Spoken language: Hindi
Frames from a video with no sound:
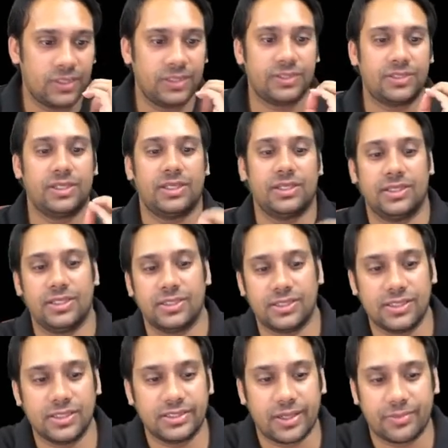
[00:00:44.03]
से दिस
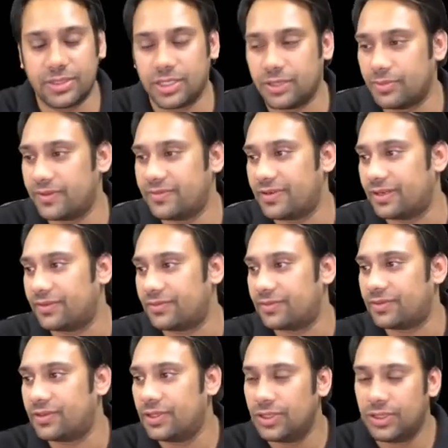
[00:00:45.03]
इज़ द चैप्टर नंबर फाइव
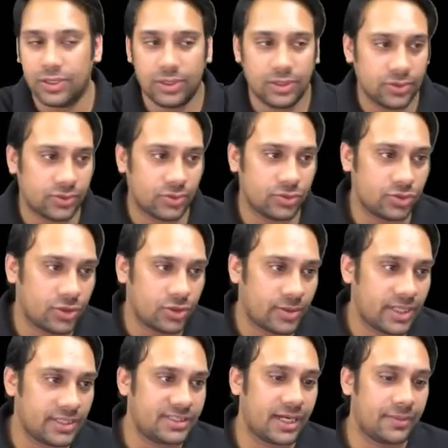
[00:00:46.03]
तो जो
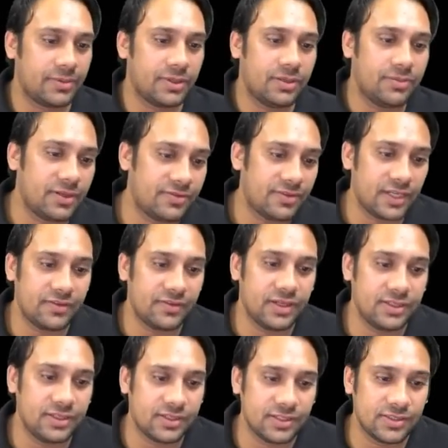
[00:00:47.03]
हमारा चैप्टर नंबर फाइव
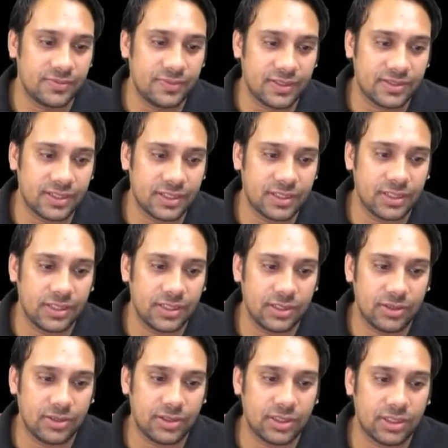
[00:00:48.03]
है दिस इज़ बेसिक
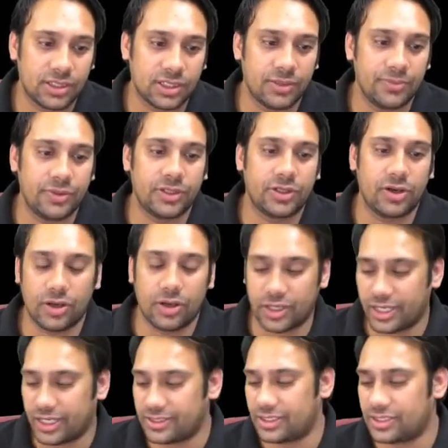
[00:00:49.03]
कंप्यूटर
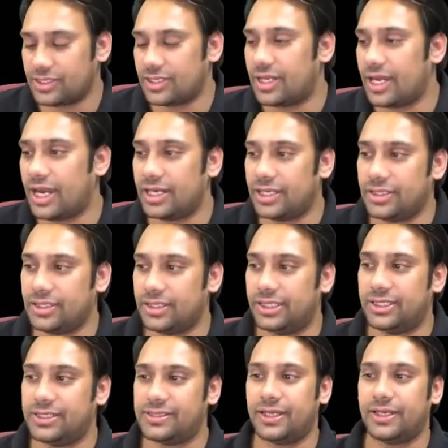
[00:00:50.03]
ऑर्गेनाइजेशन एंड
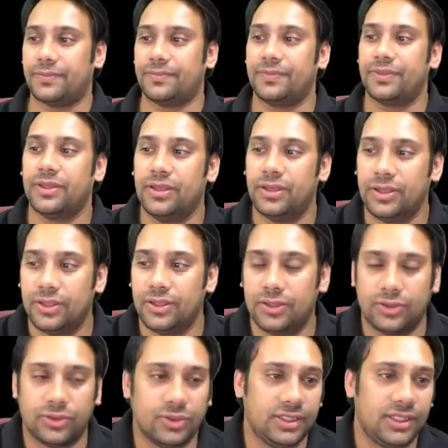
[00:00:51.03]
डिज़ाइन
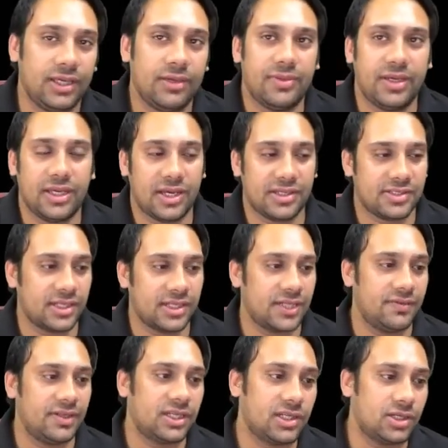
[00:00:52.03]
तो ये मैं यहाँ से
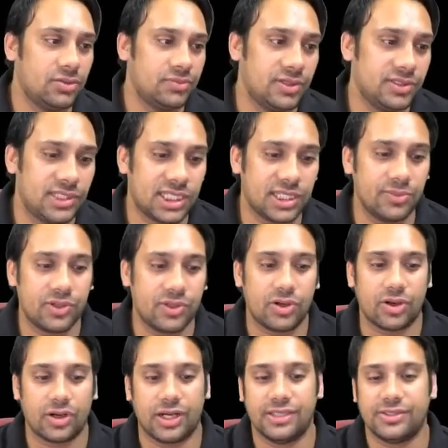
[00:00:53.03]
कवर कर रहा हूँ बेसिक कंप्यूटर
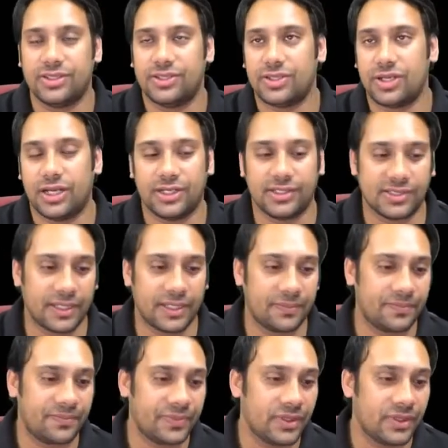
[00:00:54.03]
ऑर्गेनाइजेशन एंड डिज़ाइन